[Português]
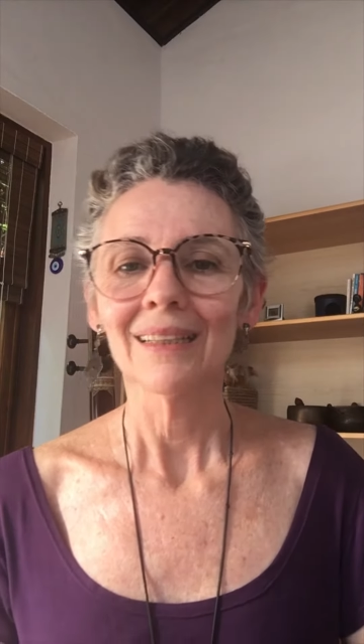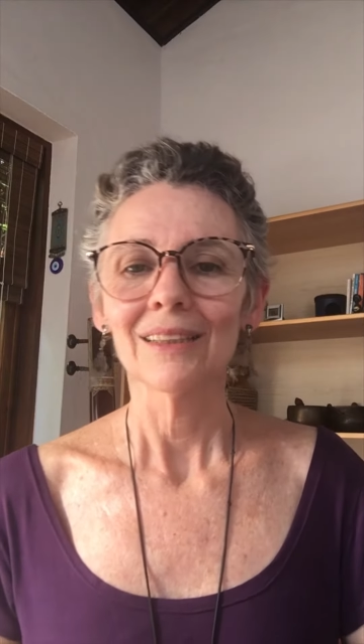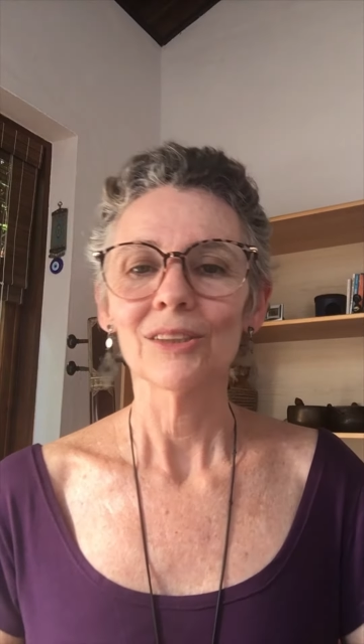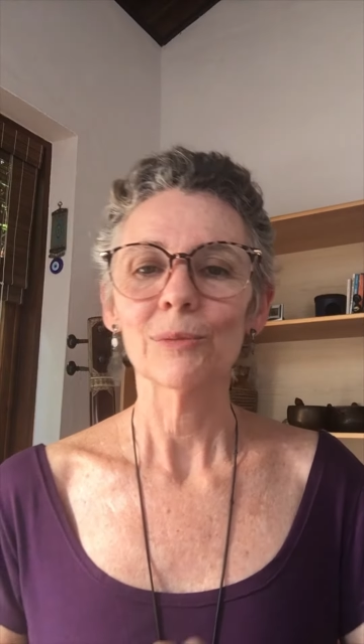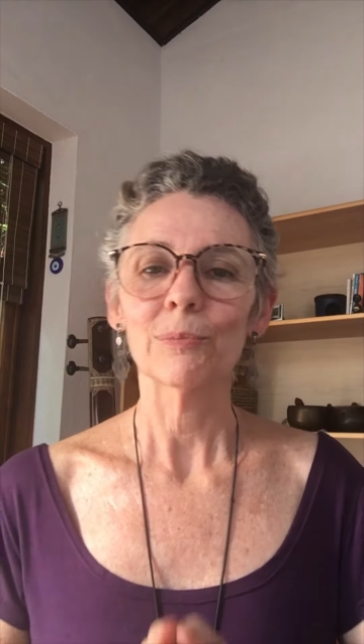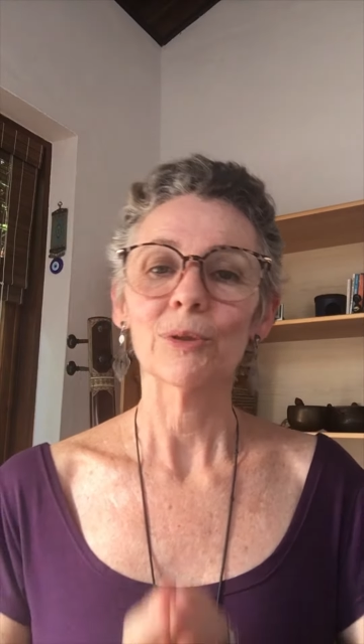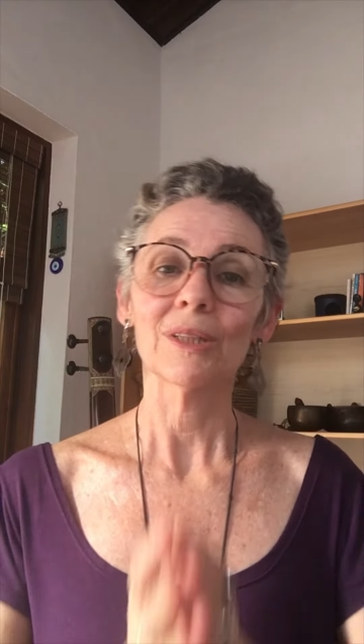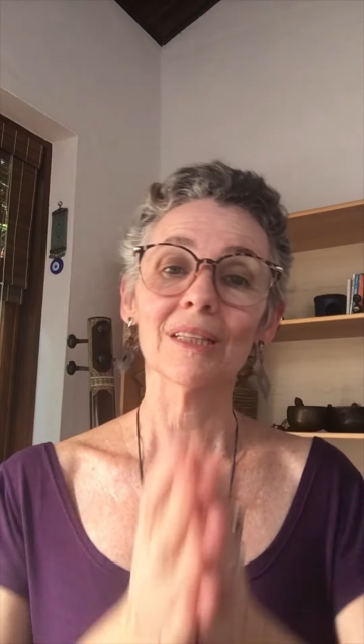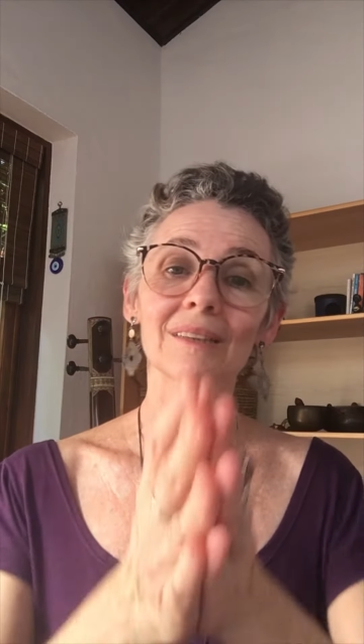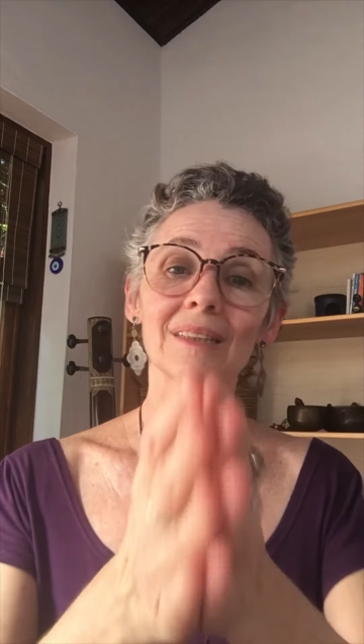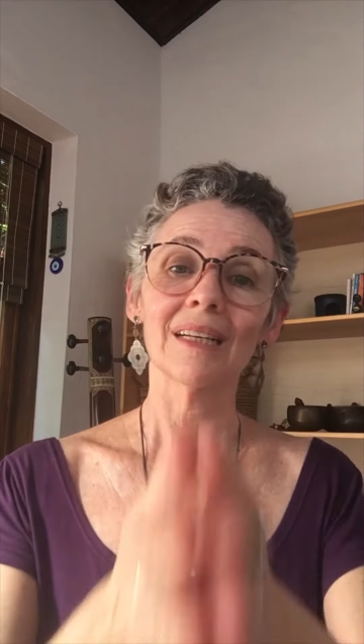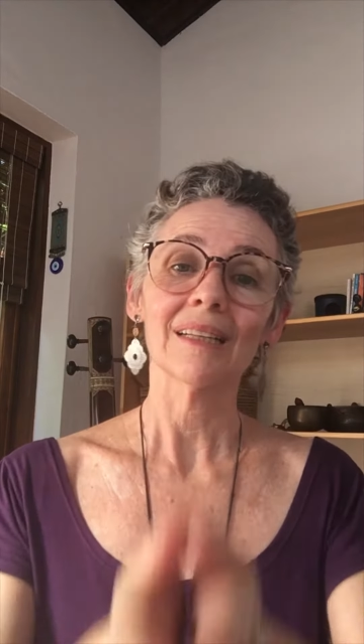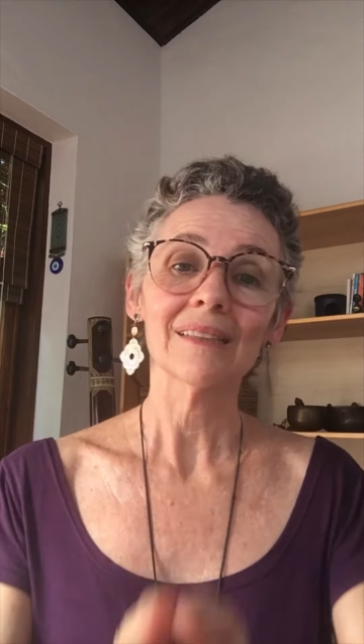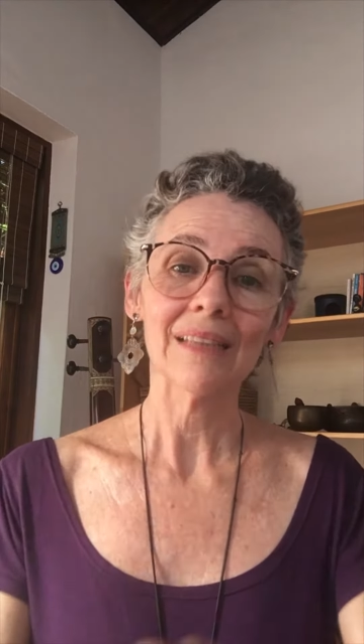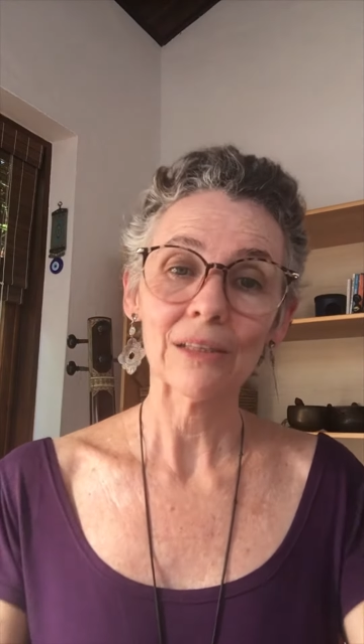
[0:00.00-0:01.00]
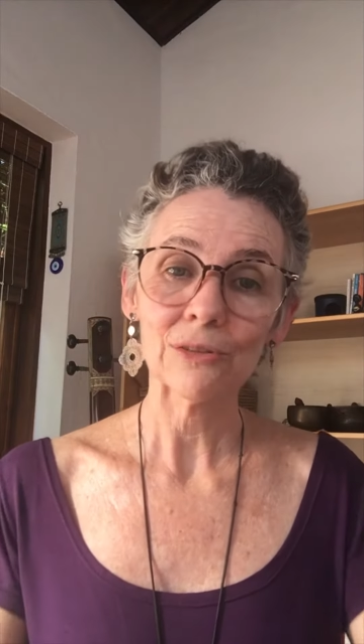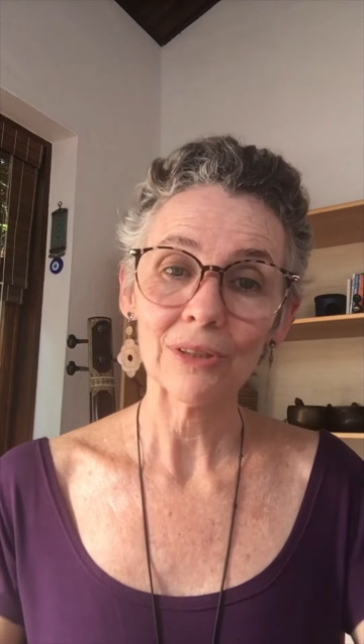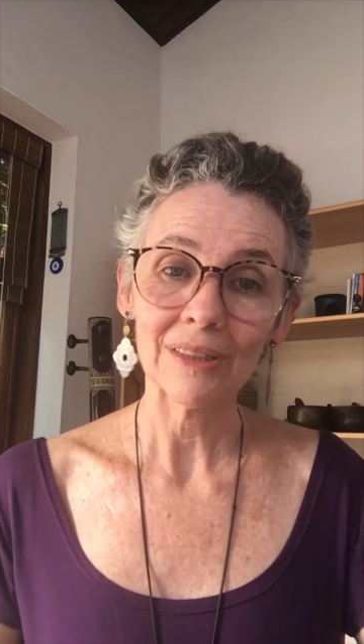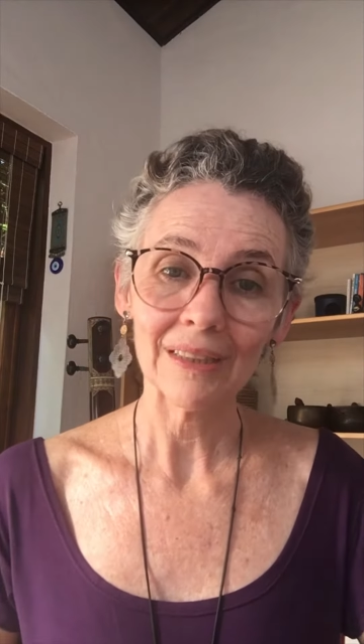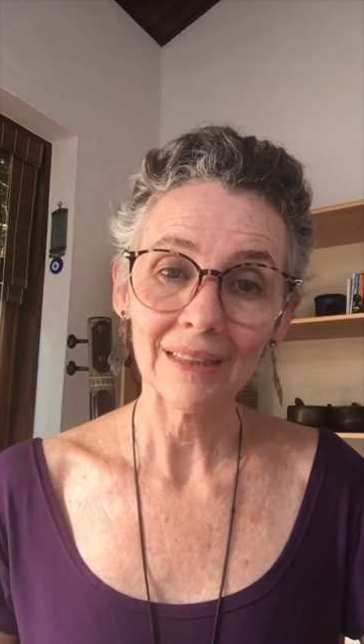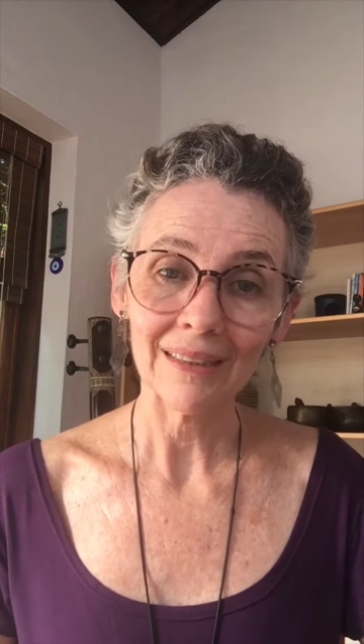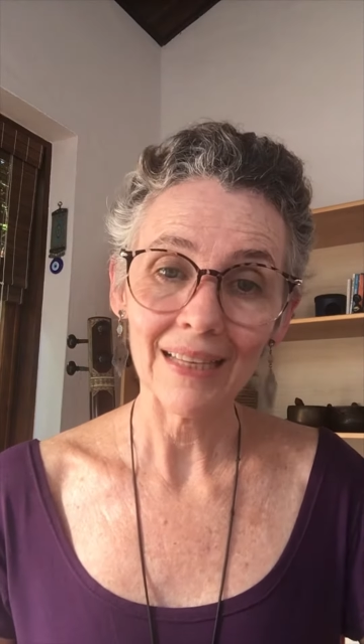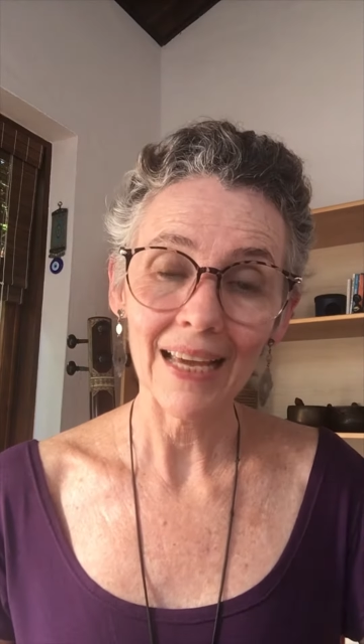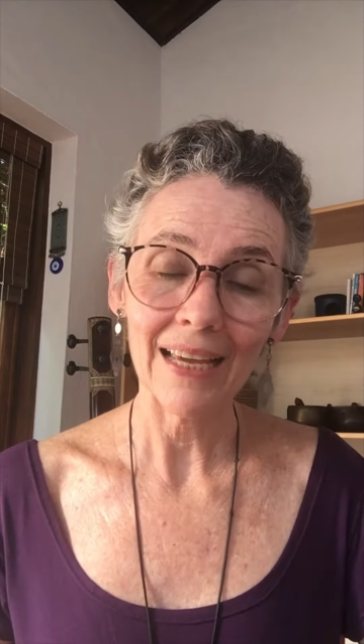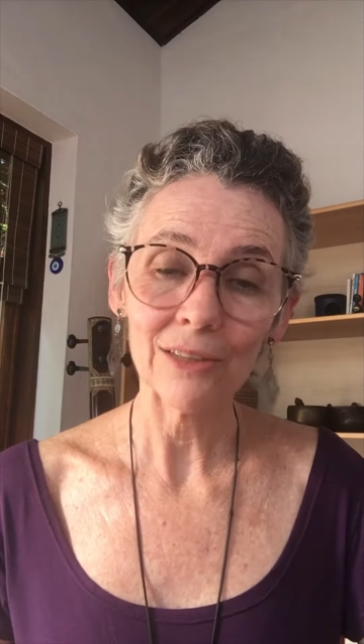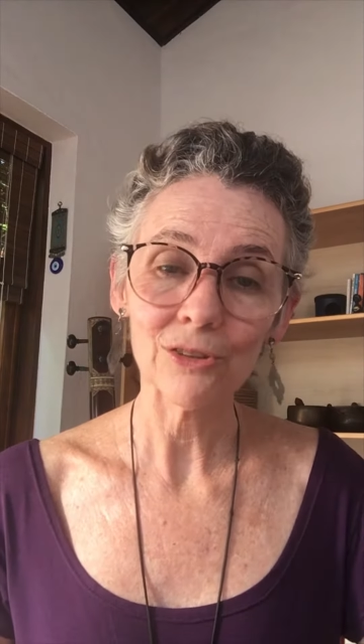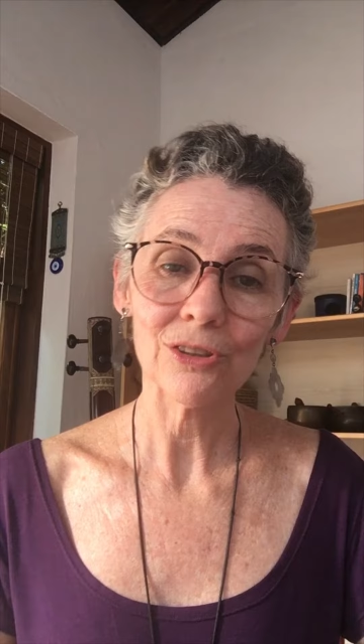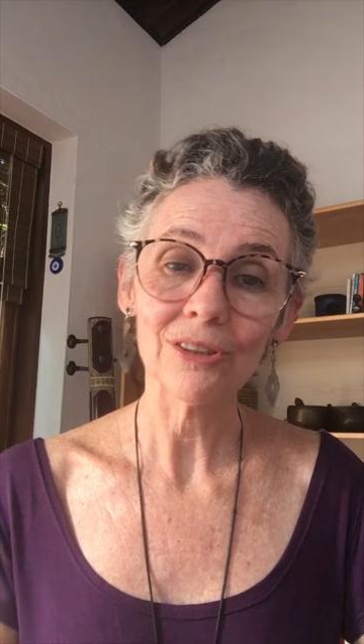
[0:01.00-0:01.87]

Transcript: de poder ter acesso à internet,